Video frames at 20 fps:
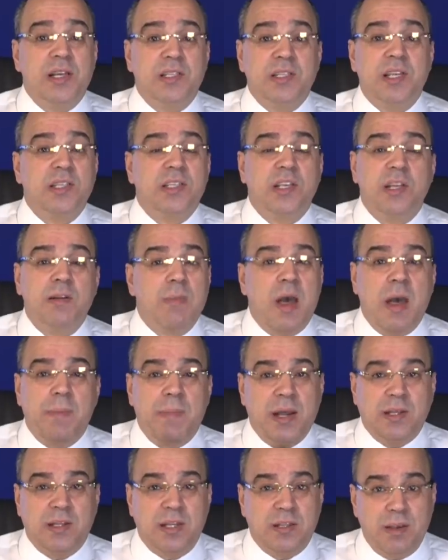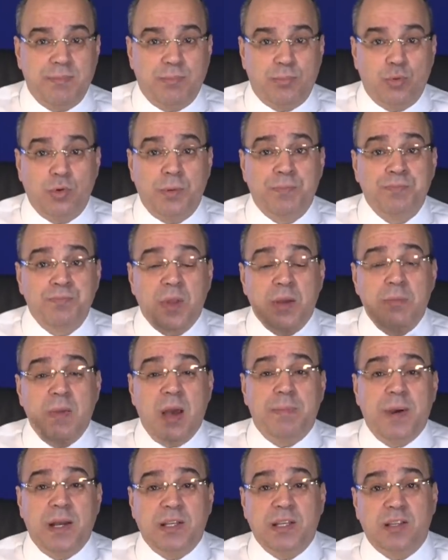أساسا ما بعد تبون
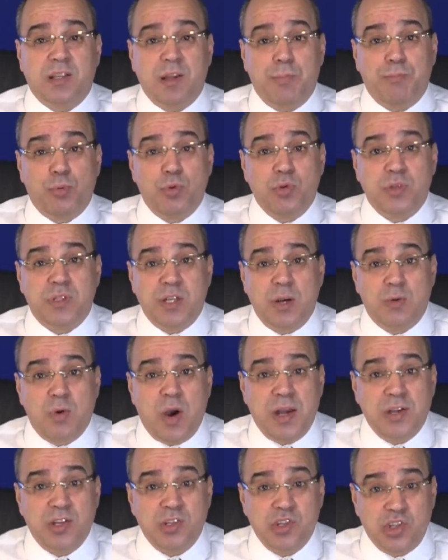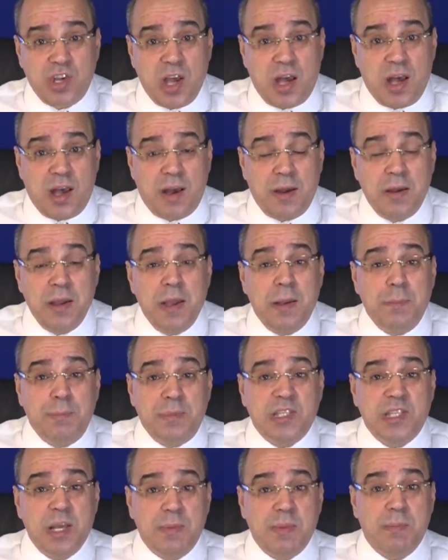ما بعد تبون سواء جاء
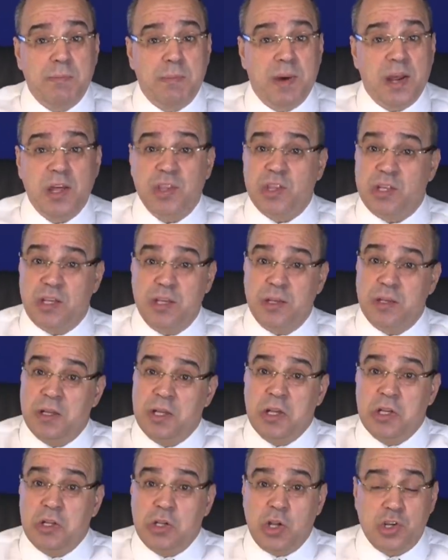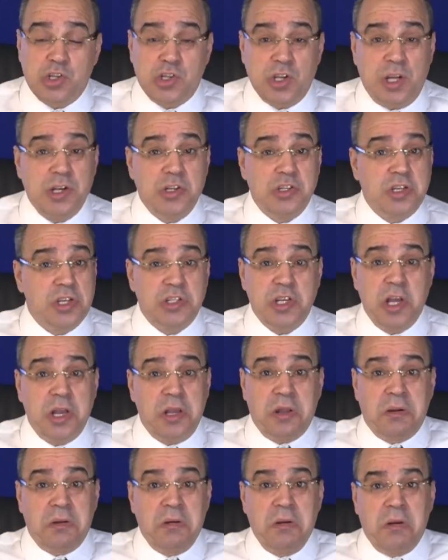بسبب مرضه يرجع
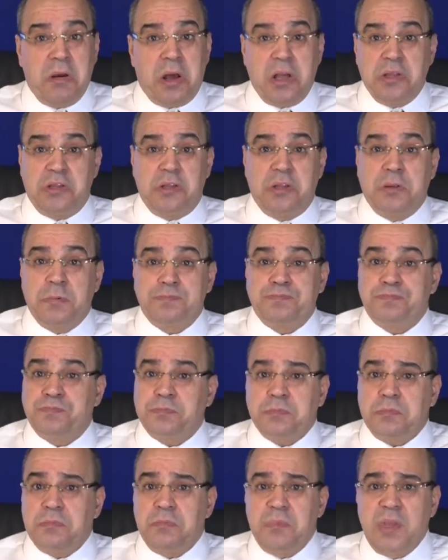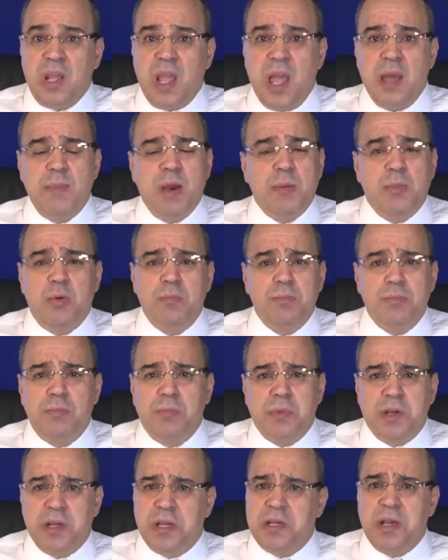للجزائر قد أمامهم
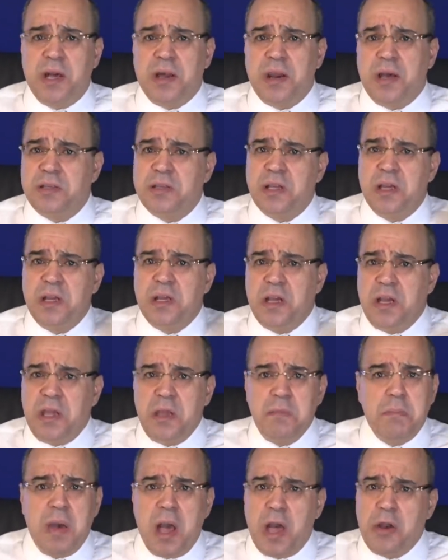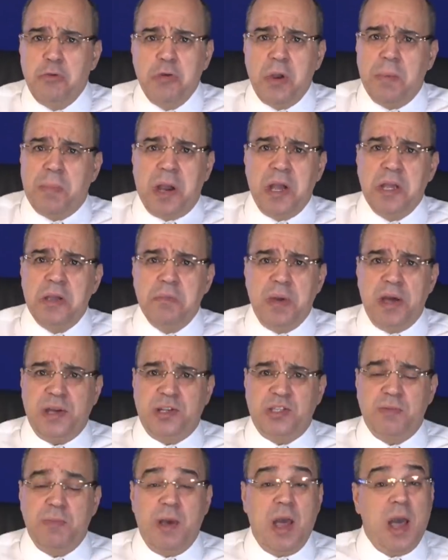خيارات إما أنه يبقى
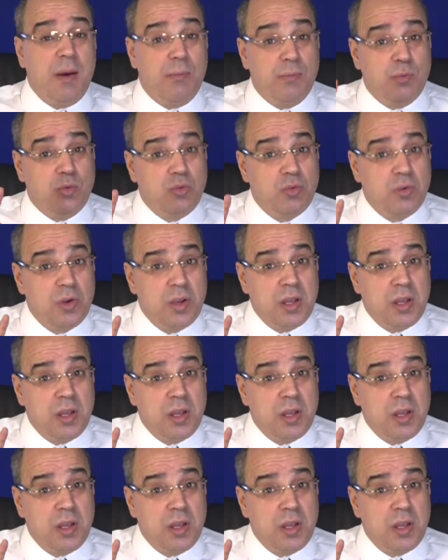يمارس مهامه